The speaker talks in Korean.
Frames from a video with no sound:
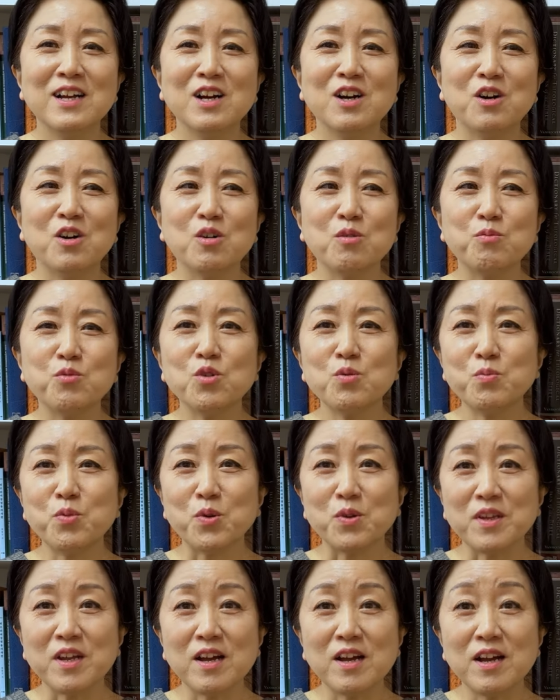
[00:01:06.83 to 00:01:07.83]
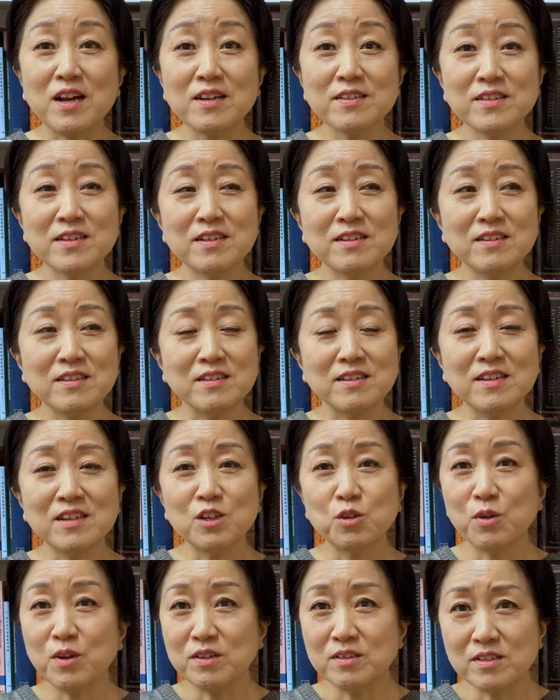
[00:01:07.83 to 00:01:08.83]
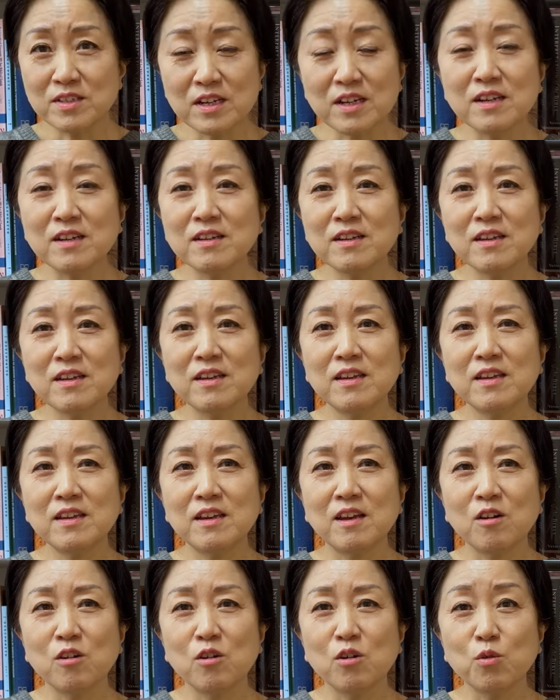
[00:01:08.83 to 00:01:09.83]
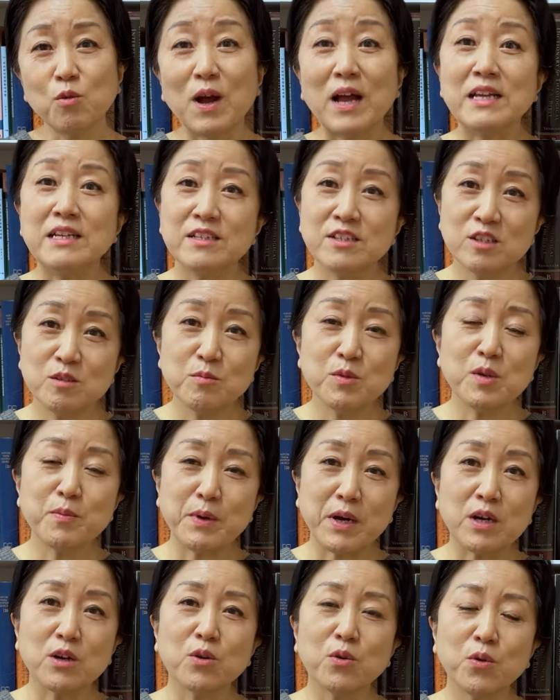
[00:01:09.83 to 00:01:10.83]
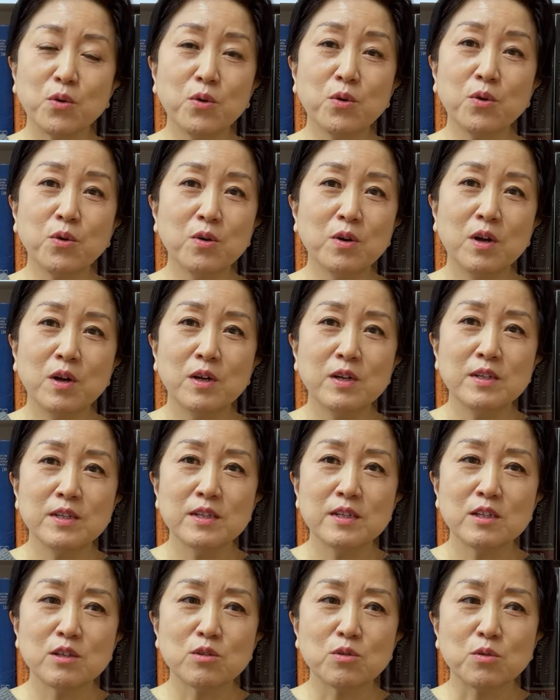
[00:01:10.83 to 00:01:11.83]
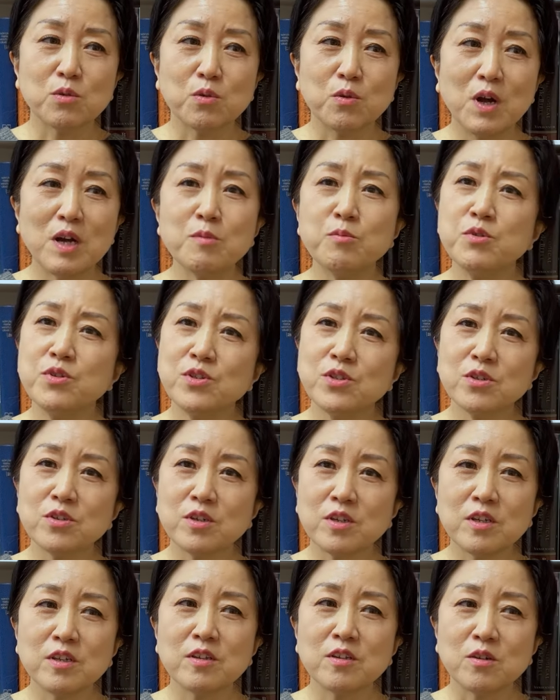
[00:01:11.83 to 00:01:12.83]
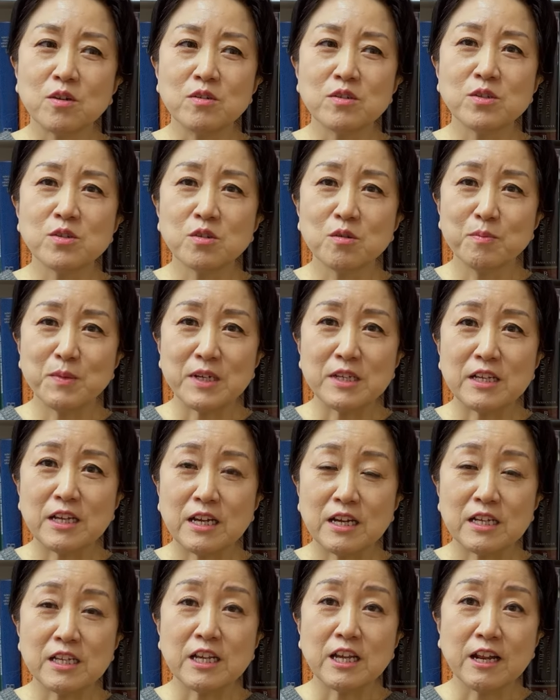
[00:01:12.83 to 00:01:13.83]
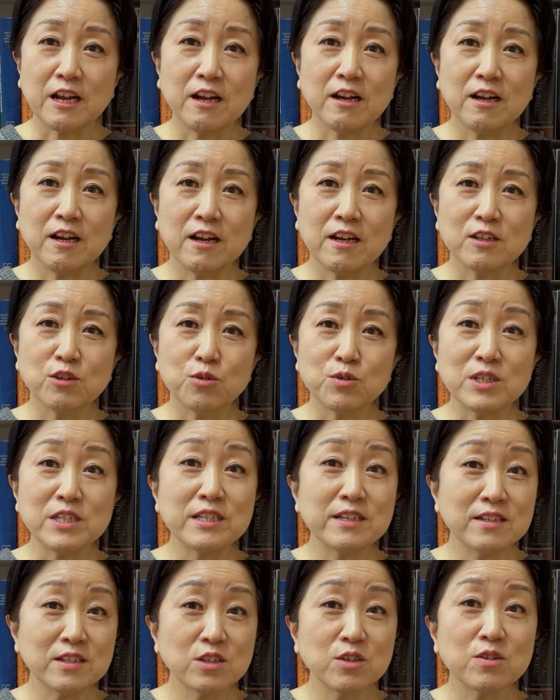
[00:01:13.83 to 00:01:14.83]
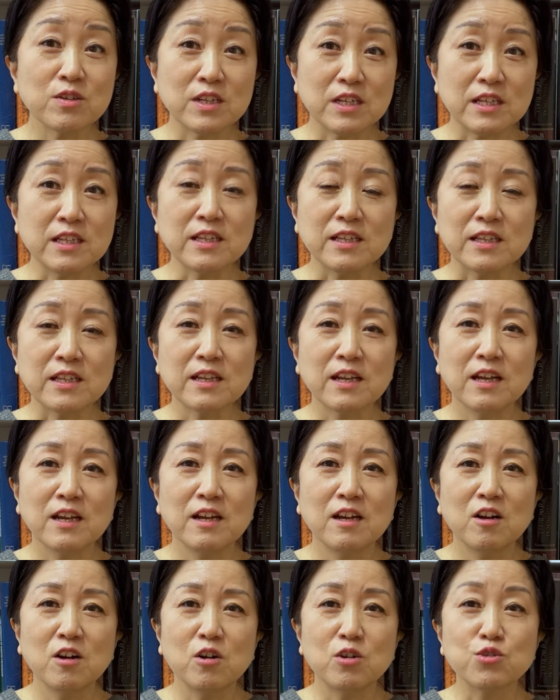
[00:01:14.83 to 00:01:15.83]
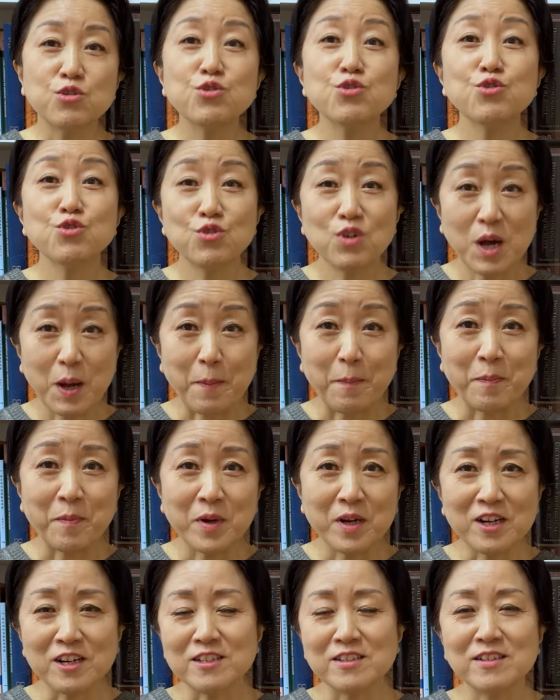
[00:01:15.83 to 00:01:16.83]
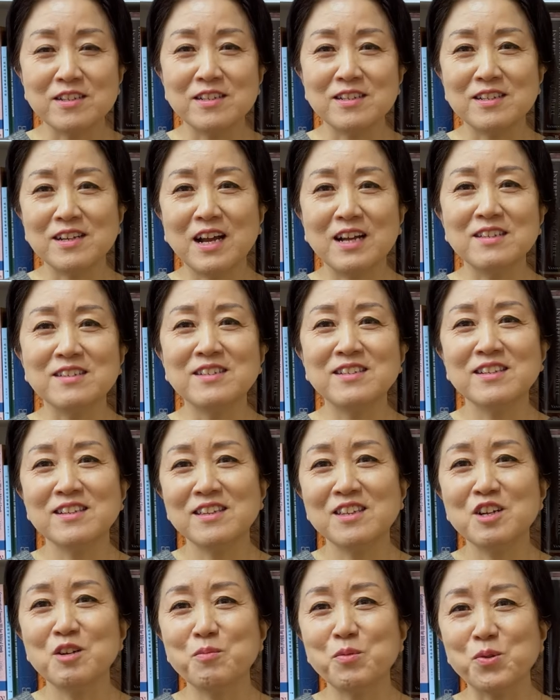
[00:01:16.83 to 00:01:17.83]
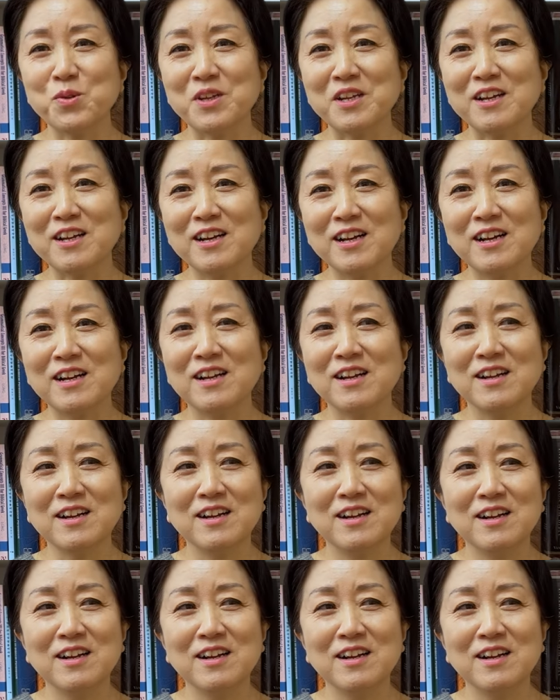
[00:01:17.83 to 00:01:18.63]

어, 무엇보다 학생들이 굉장히 어, 관심이 많고, 또 학문적인 열정만이 아니라 또 신앙적인 순수함까지 같이 있다 보니까